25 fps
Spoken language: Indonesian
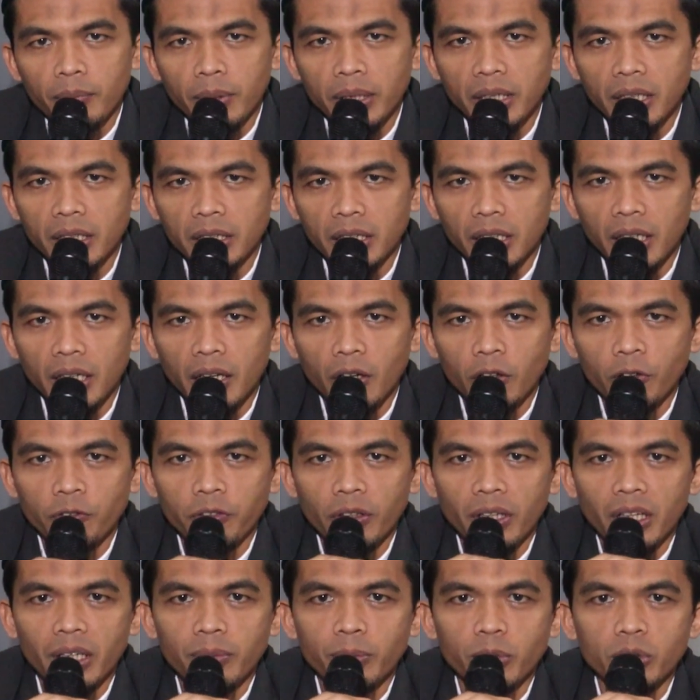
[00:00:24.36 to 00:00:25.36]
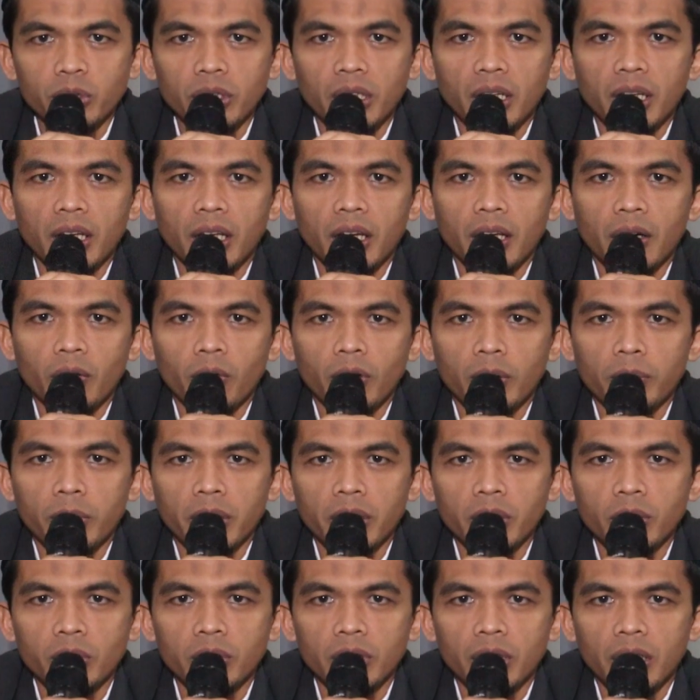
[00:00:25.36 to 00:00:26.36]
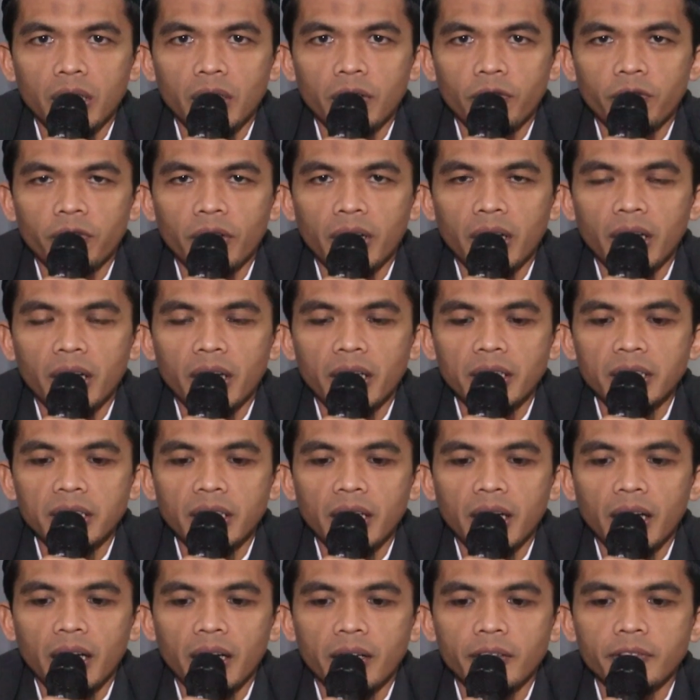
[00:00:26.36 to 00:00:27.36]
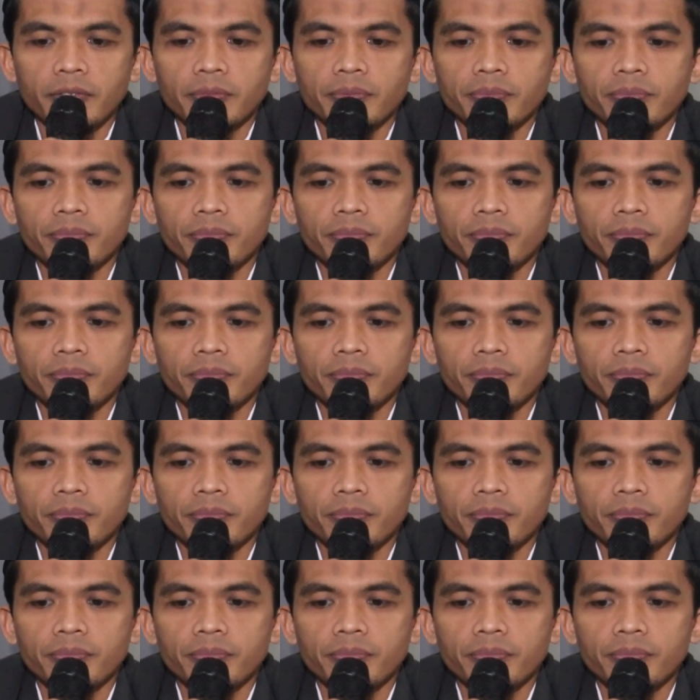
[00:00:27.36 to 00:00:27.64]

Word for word: May yahdihillahu fala mudilla lahu wa may yudlil fala hadiyalah.